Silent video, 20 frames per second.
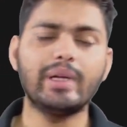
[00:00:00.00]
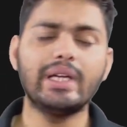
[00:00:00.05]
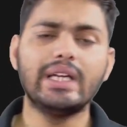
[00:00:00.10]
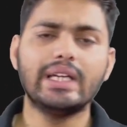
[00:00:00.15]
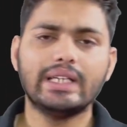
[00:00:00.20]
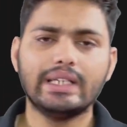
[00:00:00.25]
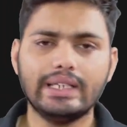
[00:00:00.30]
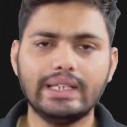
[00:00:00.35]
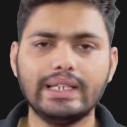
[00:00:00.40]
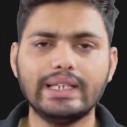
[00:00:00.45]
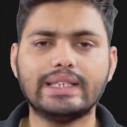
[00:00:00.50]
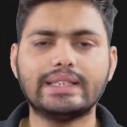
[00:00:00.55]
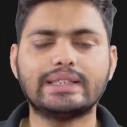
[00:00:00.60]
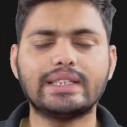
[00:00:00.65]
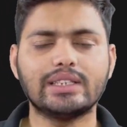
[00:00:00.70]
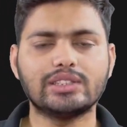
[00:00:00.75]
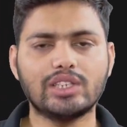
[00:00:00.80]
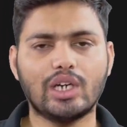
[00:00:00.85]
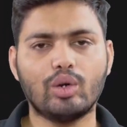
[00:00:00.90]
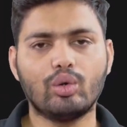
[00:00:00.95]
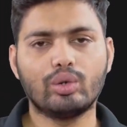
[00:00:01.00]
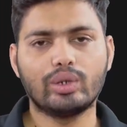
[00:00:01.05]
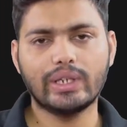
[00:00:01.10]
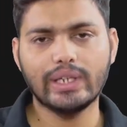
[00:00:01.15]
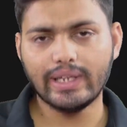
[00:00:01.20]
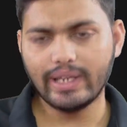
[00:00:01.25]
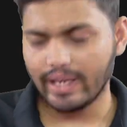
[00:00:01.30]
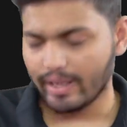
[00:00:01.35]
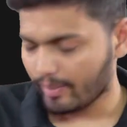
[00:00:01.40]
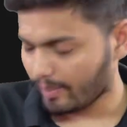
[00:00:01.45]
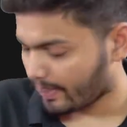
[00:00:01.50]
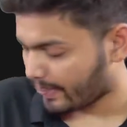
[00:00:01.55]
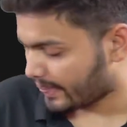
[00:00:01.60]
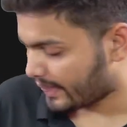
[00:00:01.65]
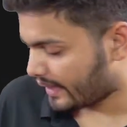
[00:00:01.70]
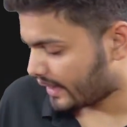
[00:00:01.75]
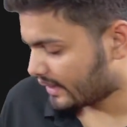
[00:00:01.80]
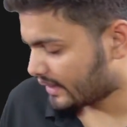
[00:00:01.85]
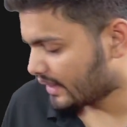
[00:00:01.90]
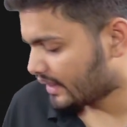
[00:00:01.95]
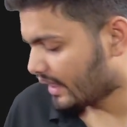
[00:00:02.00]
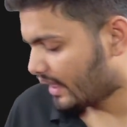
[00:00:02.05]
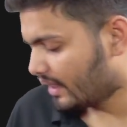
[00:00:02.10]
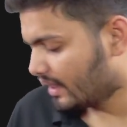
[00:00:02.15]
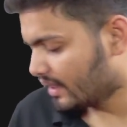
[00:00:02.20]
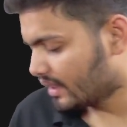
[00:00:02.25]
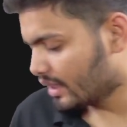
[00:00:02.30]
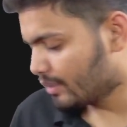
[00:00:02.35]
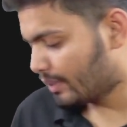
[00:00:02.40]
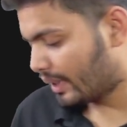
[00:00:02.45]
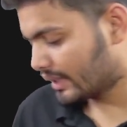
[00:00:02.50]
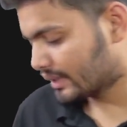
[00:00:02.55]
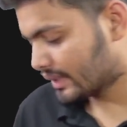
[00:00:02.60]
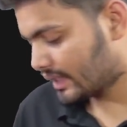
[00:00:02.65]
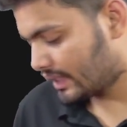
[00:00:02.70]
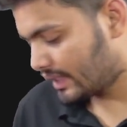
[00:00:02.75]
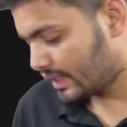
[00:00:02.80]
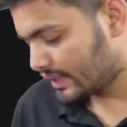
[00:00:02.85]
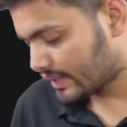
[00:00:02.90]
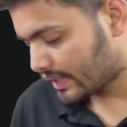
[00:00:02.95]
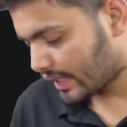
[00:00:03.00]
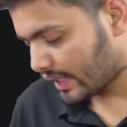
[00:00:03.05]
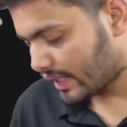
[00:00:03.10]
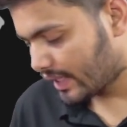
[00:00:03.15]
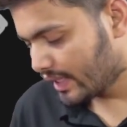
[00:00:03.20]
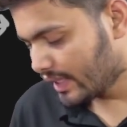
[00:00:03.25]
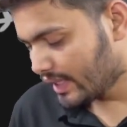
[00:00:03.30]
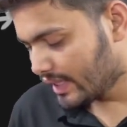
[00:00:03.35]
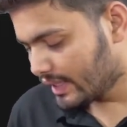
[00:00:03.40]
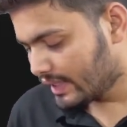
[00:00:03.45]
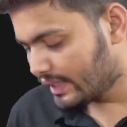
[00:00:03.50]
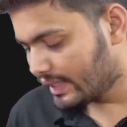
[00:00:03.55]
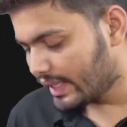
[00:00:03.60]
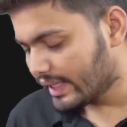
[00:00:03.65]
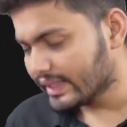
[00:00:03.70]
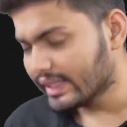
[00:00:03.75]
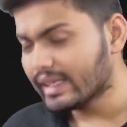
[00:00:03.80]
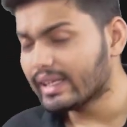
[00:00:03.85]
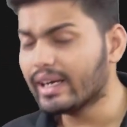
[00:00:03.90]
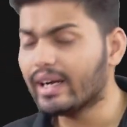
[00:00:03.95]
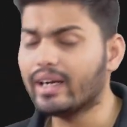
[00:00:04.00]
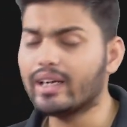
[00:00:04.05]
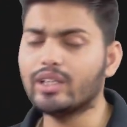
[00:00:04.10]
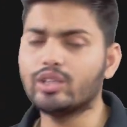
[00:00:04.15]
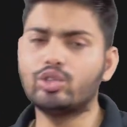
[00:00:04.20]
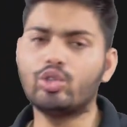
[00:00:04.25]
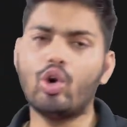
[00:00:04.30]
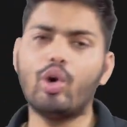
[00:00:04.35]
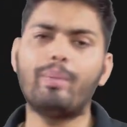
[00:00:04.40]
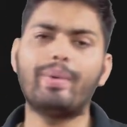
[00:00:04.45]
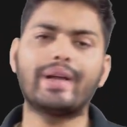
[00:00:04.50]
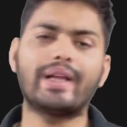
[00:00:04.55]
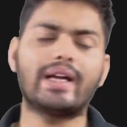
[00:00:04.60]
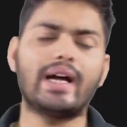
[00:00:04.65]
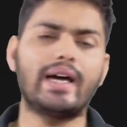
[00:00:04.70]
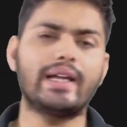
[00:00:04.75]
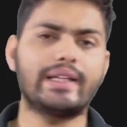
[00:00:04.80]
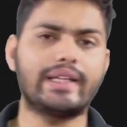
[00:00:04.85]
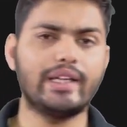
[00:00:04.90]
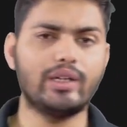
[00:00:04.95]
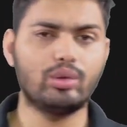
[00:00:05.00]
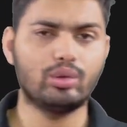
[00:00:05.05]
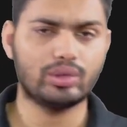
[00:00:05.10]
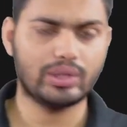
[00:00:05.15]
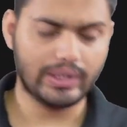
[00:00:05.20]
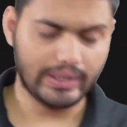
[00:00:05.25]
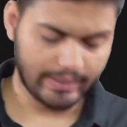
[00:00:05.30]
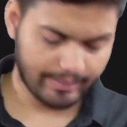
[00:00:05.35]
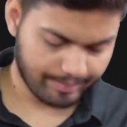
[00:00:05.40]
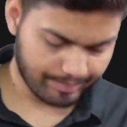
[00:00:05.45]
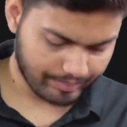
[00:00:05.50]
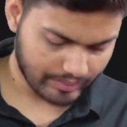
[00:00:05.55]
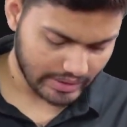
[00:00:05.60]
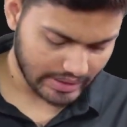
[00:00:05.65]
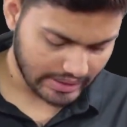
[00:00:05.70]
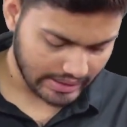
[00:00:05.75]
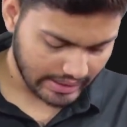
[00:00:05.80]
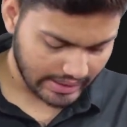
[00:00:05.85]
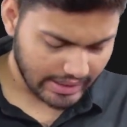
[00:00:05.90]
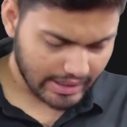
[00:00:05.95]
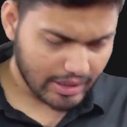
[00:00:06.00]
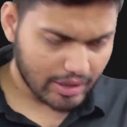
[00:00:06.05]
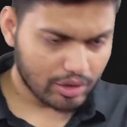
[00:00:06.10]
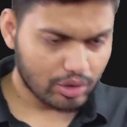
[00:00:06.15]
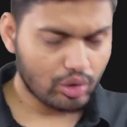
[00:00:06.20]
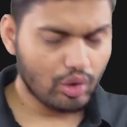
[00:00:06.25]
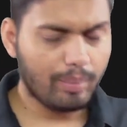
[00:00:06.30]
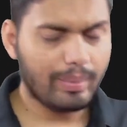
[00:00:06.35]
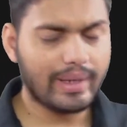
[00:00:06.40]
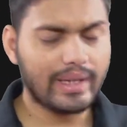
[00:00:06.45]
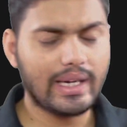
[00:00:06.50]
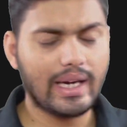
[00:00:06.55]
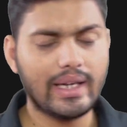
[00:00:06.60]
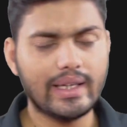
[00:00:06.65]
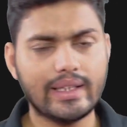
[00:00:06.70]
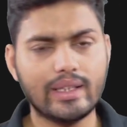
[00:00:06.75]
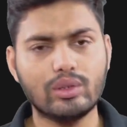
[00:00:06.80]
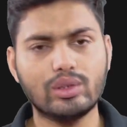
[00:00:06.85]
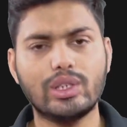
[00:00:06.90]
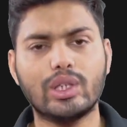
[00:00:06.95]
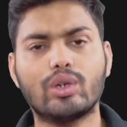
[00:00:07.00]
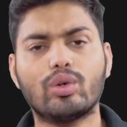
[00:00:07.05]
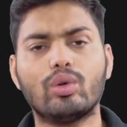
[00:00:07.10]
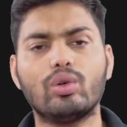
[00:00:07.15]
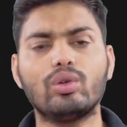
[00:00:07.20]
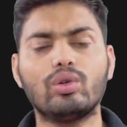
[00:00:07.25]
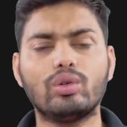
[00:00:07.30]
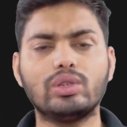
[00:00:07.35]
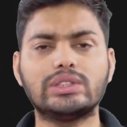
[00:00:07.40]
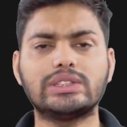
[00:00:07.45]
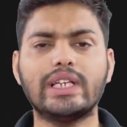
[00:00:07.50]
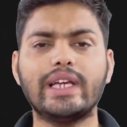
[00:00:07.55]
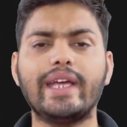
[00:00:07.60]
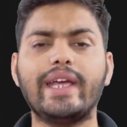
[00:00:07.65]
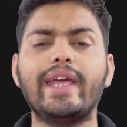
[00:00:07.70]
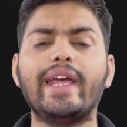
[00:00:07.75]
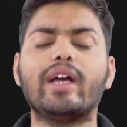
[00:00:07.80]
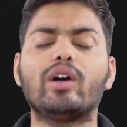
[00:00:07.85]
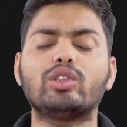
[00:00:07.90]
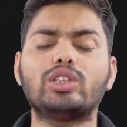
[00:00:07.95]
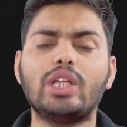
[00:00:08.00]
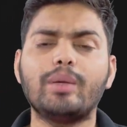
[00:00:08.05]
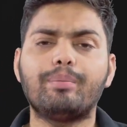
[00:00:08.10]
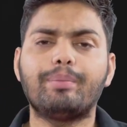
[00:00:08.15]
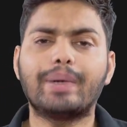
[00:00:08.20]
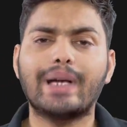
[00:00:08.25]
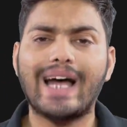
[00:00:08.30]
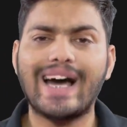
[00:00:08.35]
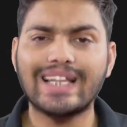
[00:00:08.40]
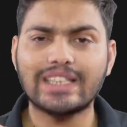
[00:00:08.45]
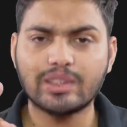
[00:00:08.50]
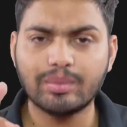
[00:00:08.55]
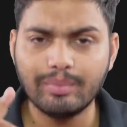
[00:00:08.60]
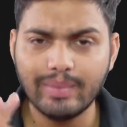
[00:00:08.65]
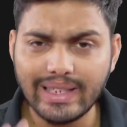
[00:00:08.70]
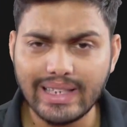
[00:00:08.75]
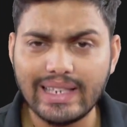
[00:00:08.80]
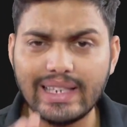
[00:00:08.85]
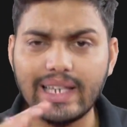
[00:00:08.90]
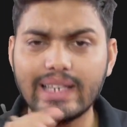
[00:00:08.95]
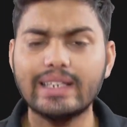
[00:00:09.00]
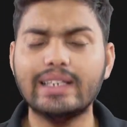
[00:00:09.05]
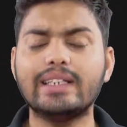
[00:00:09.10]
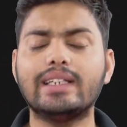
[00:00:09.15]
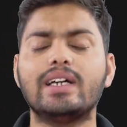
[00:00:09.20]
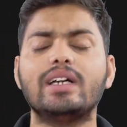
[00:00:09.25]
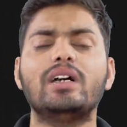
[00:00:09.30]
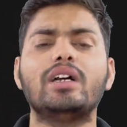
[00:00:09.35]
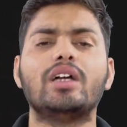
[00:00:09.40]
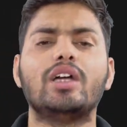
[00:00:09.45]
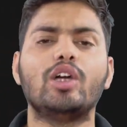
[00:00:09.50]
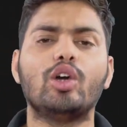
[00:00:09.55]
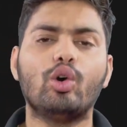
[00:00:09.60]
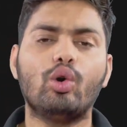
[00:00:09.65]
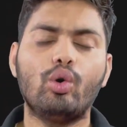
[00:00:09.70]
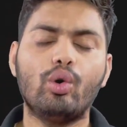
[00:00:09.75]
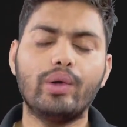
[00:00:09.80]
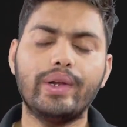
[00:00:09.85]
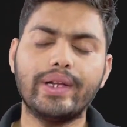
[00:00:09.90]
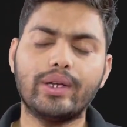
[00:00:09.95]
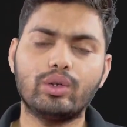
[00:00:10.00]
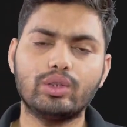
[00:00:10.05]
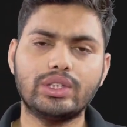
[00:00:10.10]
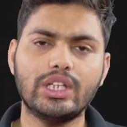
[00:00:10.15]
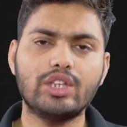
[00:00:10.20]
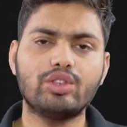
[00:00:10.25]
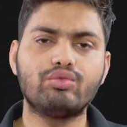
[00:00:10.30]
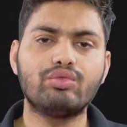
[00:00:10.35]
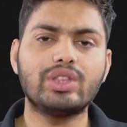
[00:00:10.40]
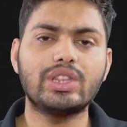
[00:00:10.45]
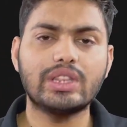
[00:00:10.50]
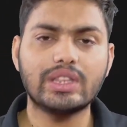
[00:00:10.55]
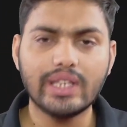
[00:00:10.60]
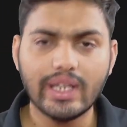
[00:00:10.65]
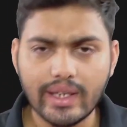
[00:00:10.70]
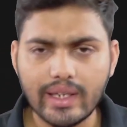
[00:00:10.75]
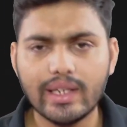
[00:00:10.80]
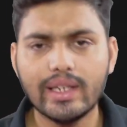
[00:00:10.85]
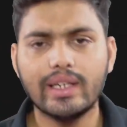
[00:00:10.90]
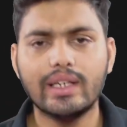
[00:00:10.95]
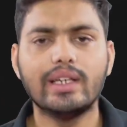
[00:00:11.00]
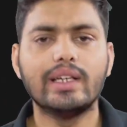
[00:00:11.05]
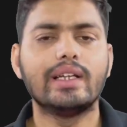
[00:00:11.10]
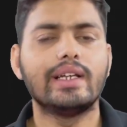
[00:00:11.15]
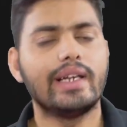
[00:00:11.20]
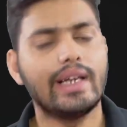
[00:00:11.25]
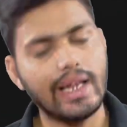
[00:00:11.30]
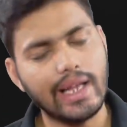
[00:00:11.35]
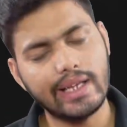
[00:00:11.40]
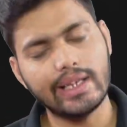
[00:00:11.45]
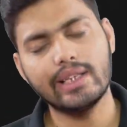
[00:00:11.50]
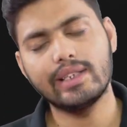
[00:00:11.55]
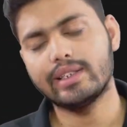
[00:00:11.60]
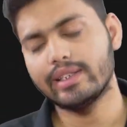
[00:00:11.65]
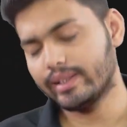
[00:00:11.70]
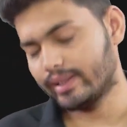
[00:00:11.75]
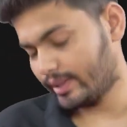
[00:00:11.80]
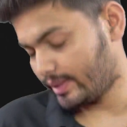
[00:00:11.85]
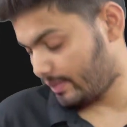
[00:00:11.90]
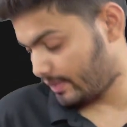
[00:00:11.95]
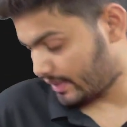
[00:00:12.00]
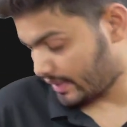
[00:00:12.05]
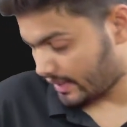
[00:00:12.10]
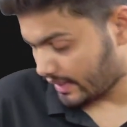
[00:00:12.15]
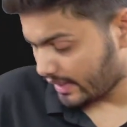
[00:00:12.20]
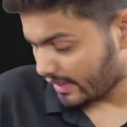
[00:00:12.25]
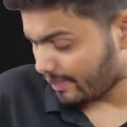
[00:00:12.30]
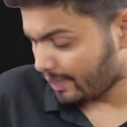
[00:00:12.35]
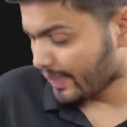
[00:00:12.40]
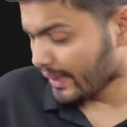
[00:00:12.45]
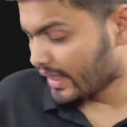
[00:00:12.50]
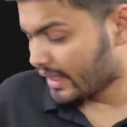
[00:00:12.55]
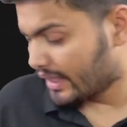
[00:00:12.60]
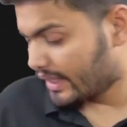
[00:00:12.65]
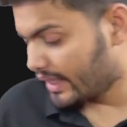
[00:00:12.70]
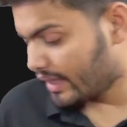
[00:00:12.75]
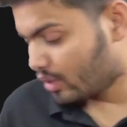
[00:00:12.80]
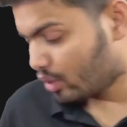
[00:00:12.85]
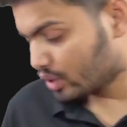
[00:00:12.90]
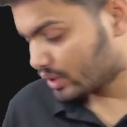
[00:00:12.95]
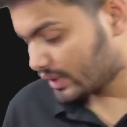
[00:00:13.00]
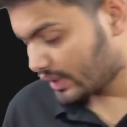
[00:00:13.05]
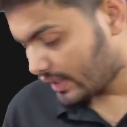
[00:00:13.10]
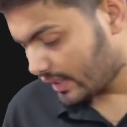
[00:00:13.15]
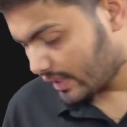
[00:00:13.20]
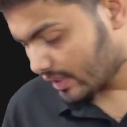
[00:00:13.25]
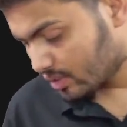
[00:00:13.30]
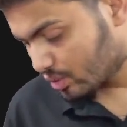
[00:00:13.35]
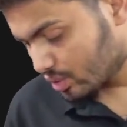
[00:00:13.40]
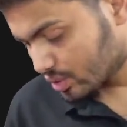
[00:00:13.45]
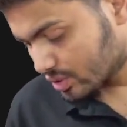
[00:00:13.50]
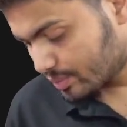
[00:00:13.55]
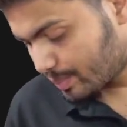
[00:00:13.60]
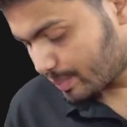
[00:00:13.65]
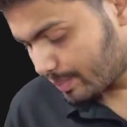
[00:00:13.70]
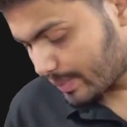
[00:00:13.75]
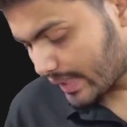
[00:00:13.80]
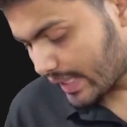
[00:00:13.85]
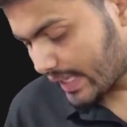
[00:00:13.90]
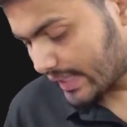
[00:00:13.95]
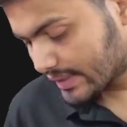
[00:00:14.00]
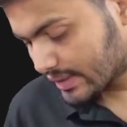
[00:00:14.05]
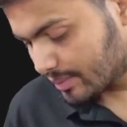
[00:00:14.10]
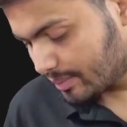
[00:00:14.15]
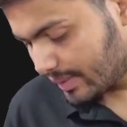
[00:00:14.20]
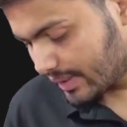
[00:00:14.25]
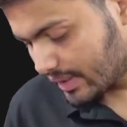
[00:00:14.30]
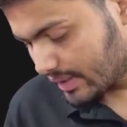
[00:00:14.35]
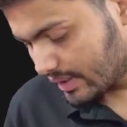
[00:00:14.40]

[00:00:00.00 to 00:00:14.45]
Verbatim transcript: लिखते जाओ ठीक है लैंगिक अंग की बात कर लेते हैं लैंगिक अंग दो प्रकार के होते हैं ठीक है दो प्रकार के होते हैं कौन कौन से एक होते हैं प्राथमिक लैंगिक अंग और एक होते हैं द्वितीयक लैंगिक अंग ठीक है एक होते हैं दोस्त प्राथमिक